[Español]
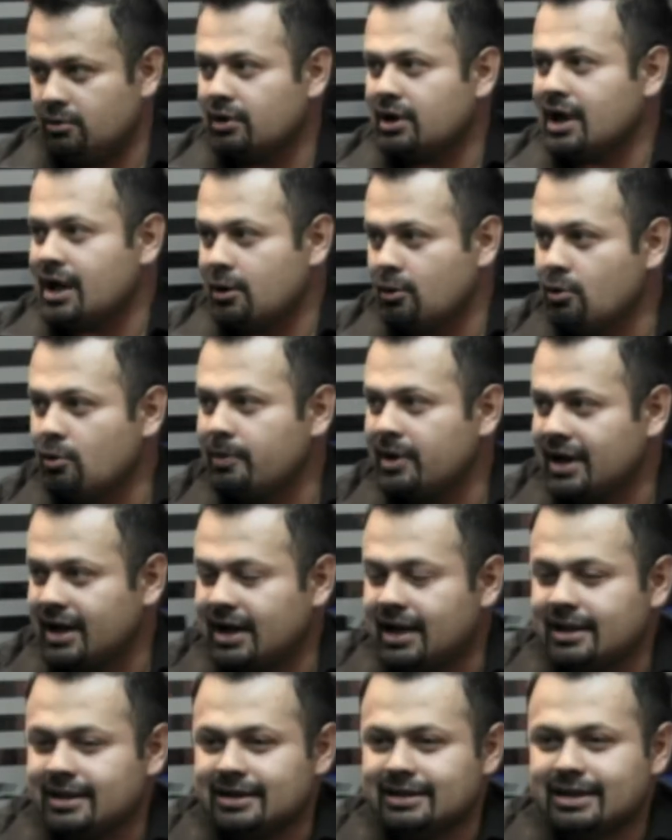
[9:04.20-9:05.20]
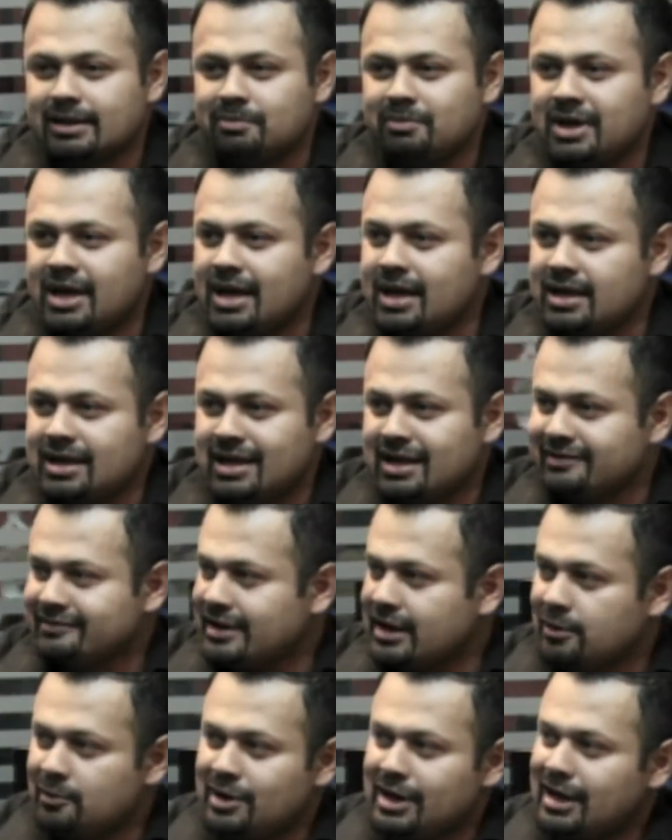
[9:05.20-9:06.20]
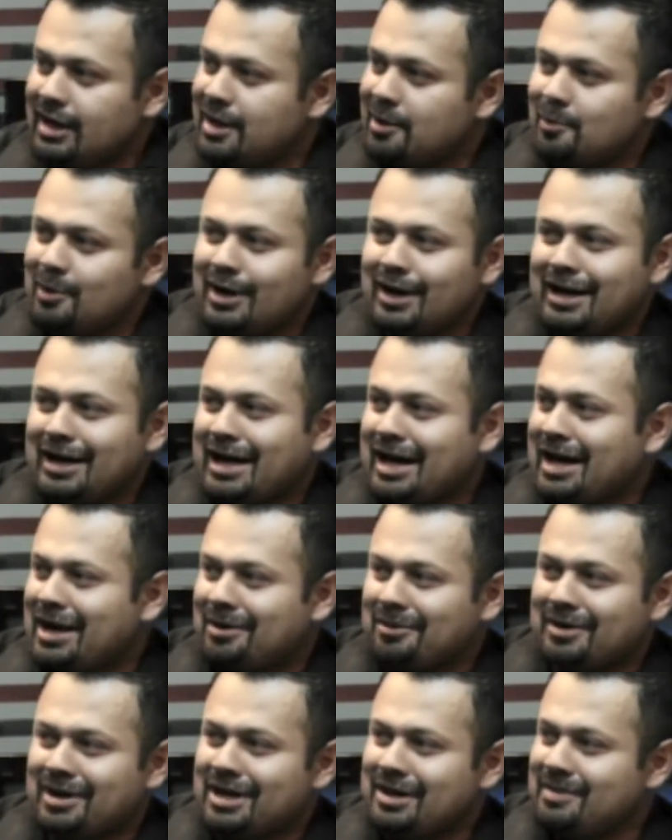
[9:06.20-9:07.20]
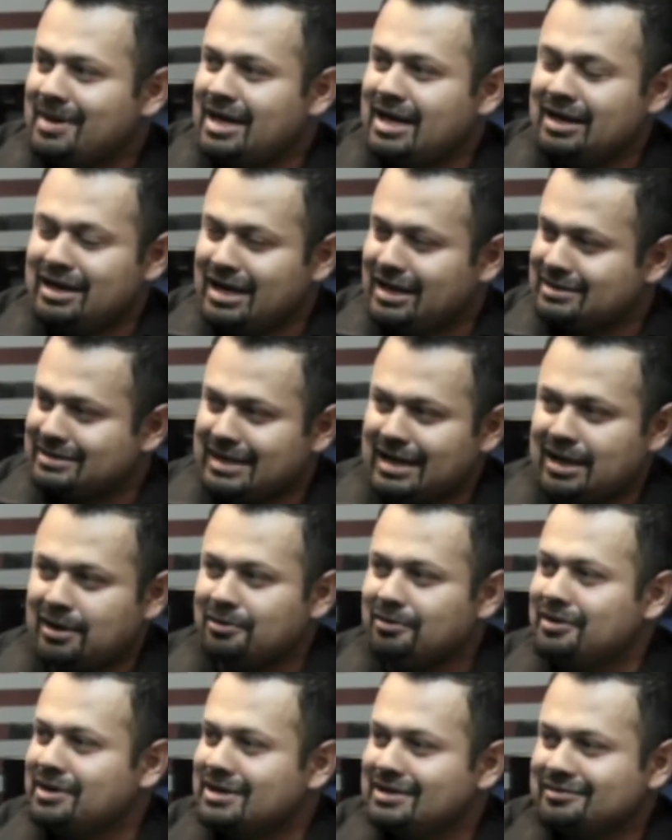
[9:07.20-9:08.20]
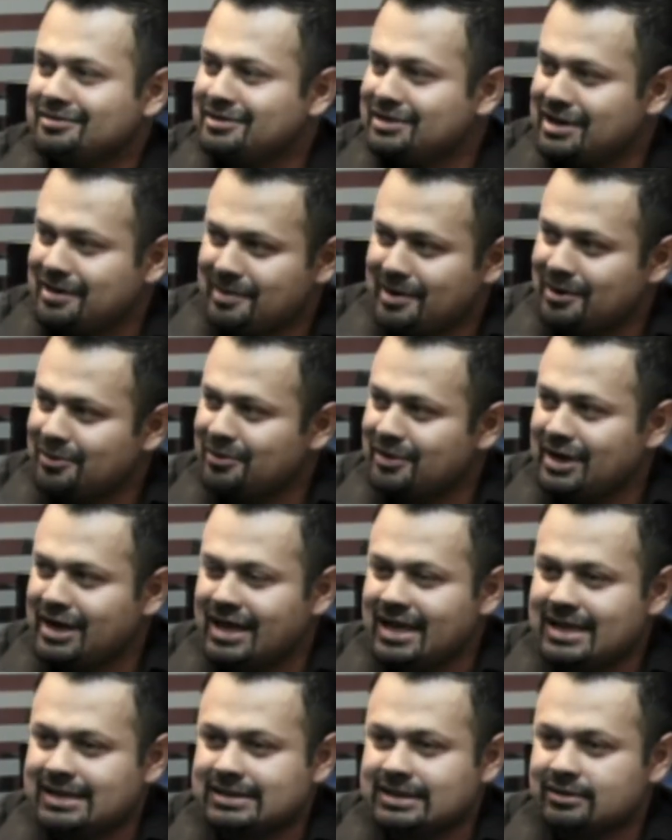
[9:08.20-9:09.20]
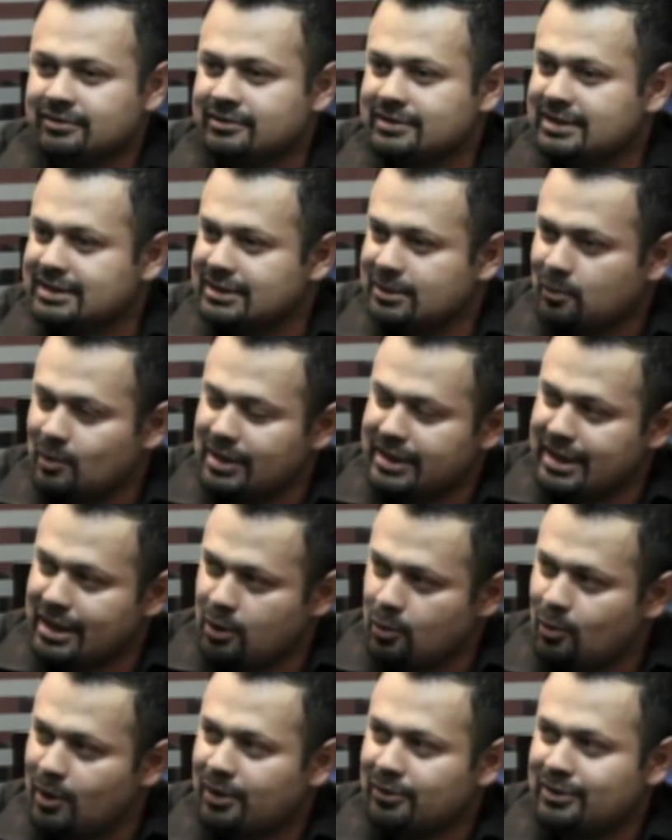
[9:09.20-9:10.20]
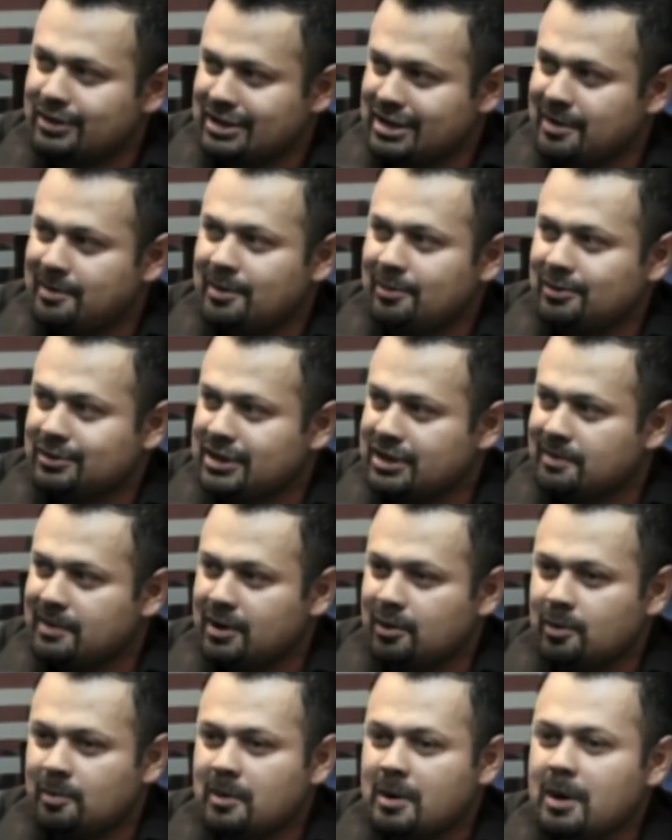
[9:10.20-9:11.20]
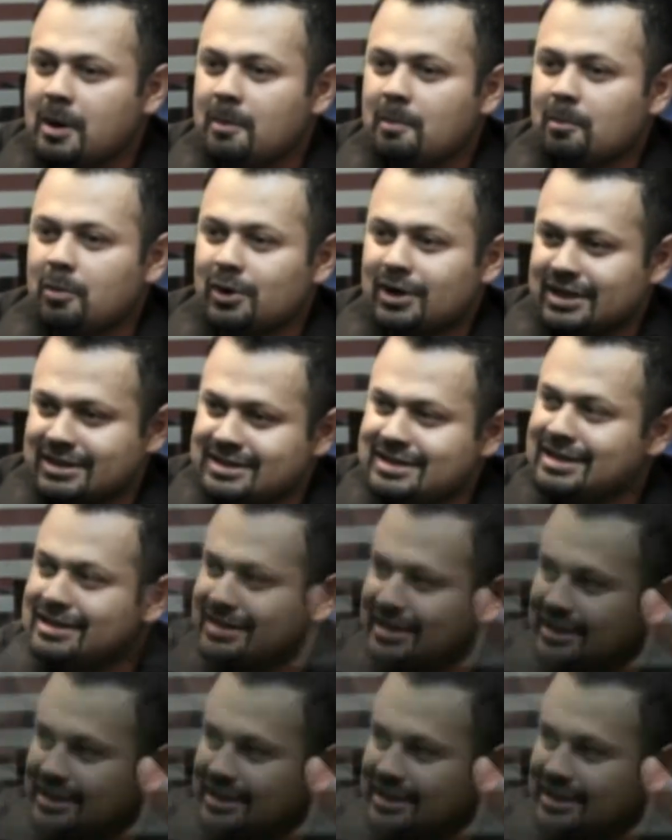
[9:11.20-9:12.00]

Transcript: aunque hago obra grande también, y las traigo en la cajuela del carro, ahí vienen y las saco y estoy trabajando en ellas, entonces en cualquier lugar donde trabajo, trabajo, porque sigue